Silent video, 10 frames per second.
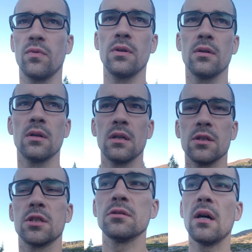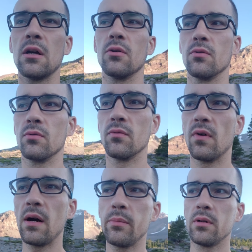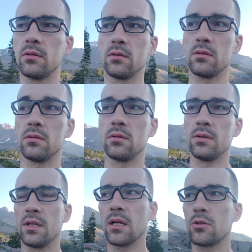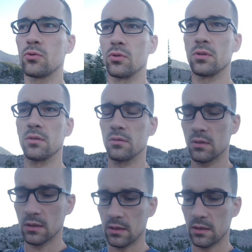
вы... Желаю вам, не хочу это...